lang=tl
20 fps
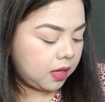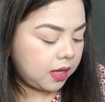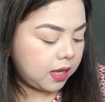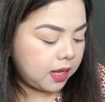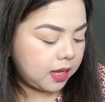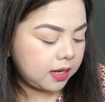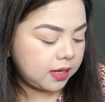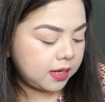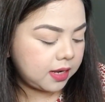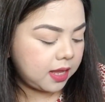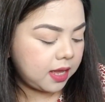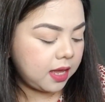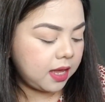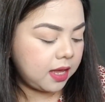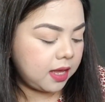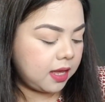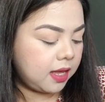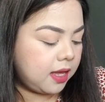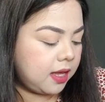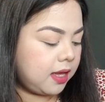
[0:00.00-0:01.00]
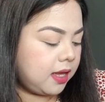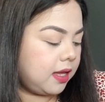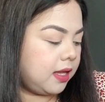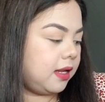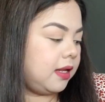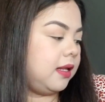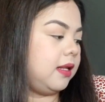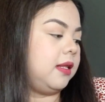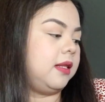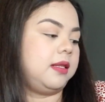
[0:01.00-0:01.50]
And
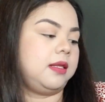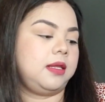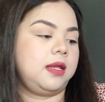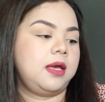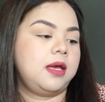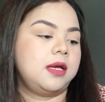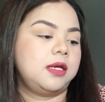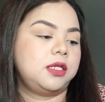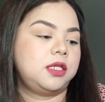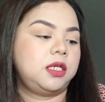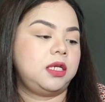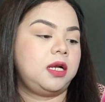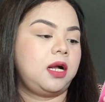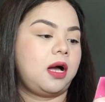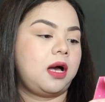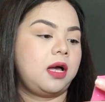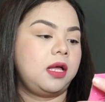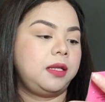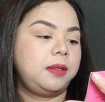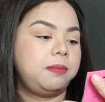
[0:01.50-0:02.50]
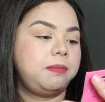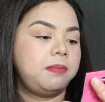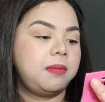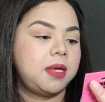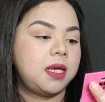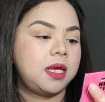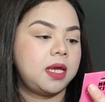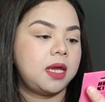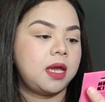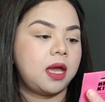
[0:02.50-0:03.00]
then, she got
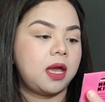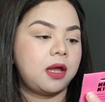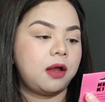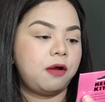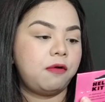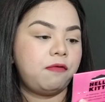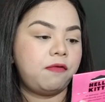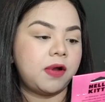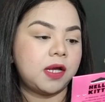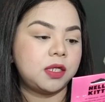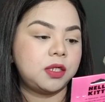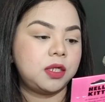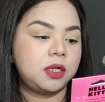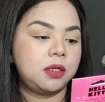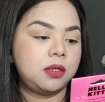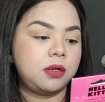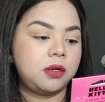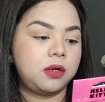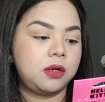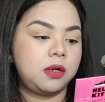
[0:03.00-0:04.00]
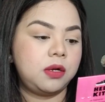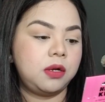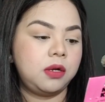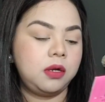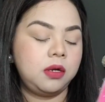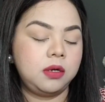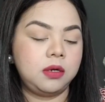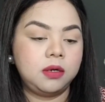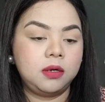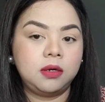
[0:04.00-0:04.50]
me air freshener
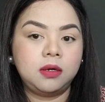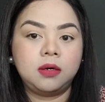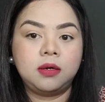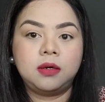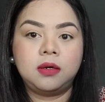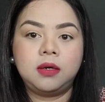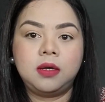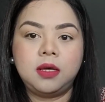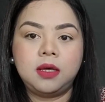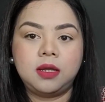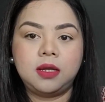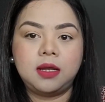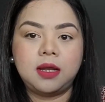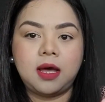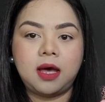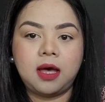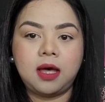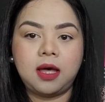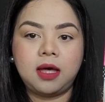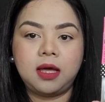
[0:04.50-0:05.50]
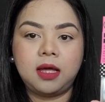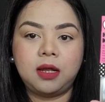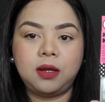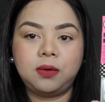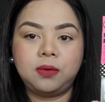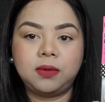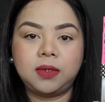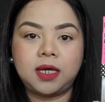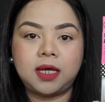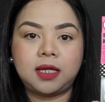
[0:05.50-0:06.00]
na
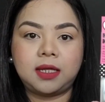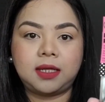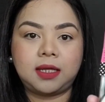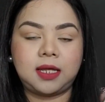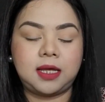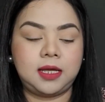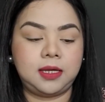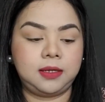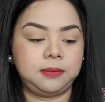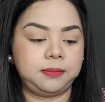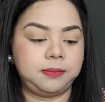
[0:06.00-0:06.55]
Hello Kitty.